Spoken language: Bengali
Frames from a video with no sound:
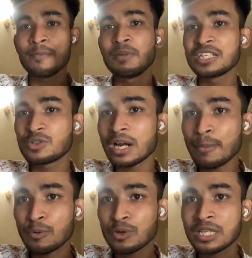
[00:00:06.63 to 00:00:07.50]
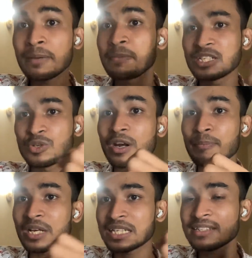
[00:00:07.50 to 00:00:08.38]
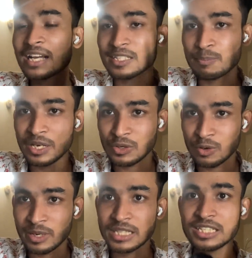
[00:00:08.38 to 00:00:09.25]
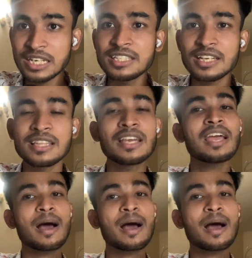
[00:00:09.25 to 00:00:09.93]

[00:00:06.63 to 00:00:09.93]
প্লে স্টোরে আপলোড দিলে প্লে স্টোরে আপনাকে সাসপেন্ড করবে না সেই সাথে